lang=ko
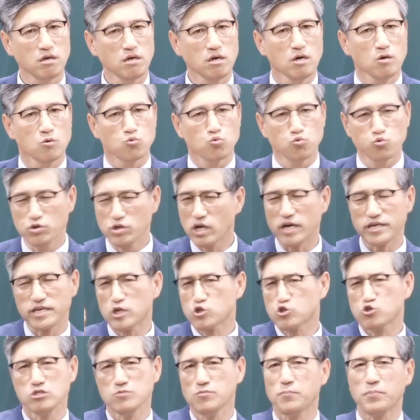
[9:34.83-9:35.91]
우리가
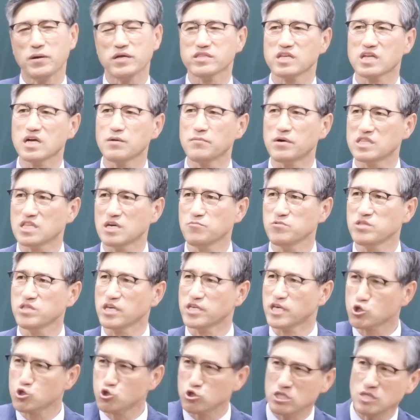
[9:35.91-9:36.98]
예수님을 판단하면 안 됩니다.
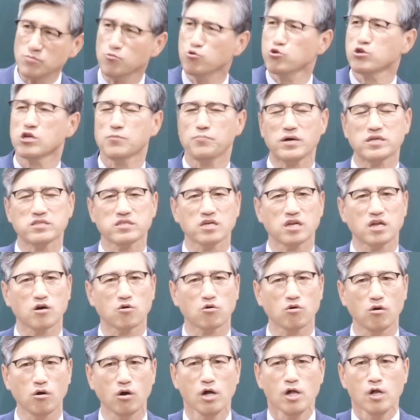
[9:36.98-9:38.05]
예수님 우리를
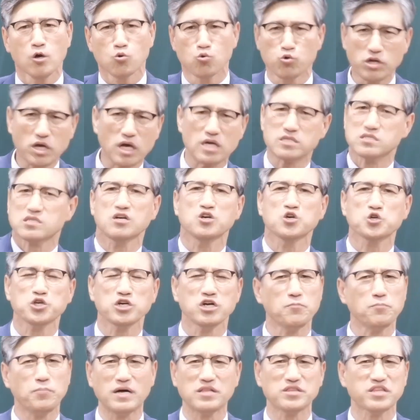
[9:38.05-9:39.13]
판단하고 우리가
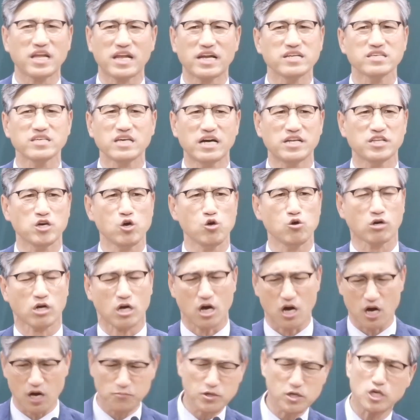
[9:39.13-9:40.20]
성경을 판단하는 게 아니에요.
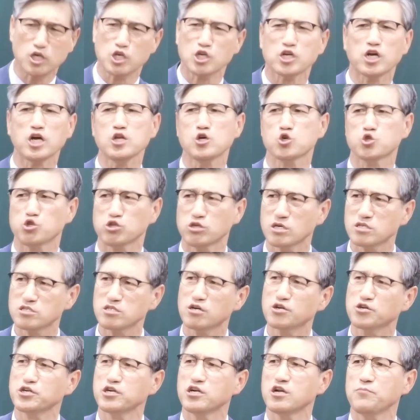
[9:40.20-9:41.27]
감히 인간이 어떻게
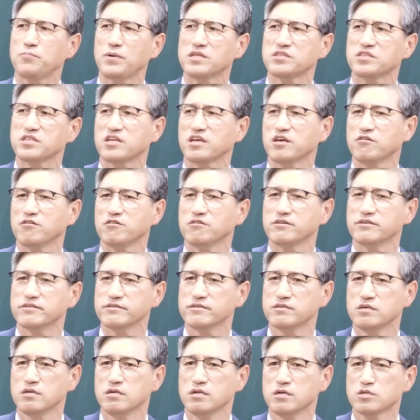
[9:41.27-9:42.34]
성경을 판단해요?
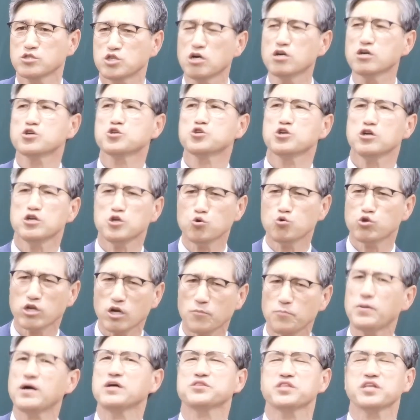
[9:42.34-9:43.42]
성경이 우리를
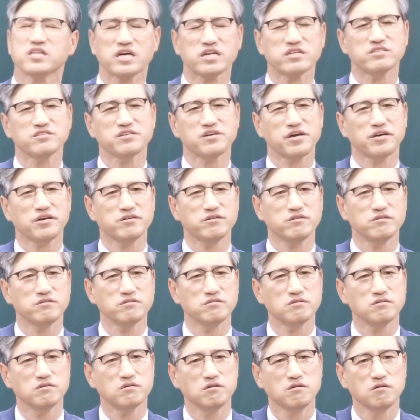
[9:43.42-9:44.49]
판단하는 거예요.
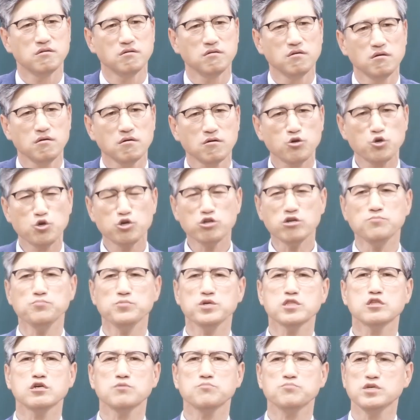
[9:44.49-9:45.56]
뭐 이런
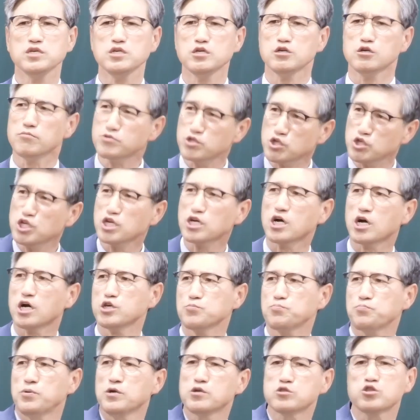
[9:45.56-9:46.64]
믿음이
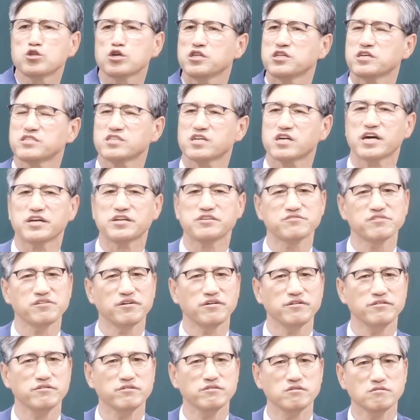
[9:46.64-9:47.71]
없으니까 벌떡 일어나서 가는
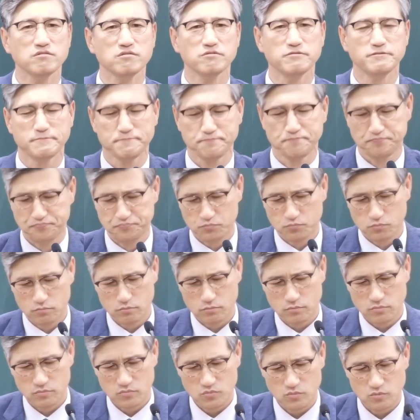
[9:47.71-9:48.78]
거예요.
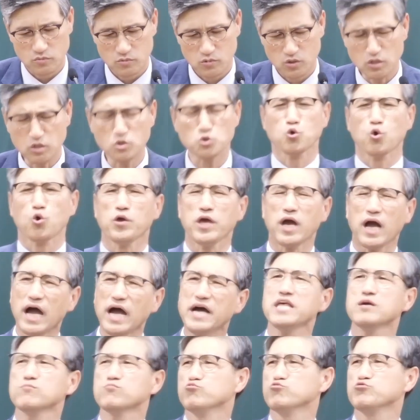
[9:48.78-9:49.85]
그건 교회
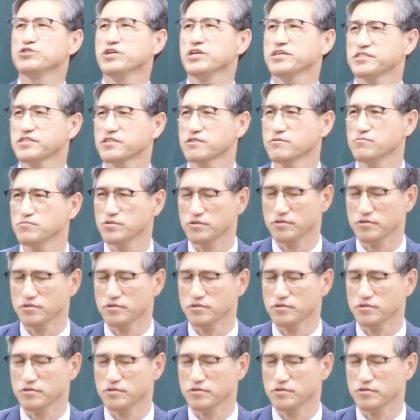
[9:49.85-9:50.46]
안의 문제예요, 지금요.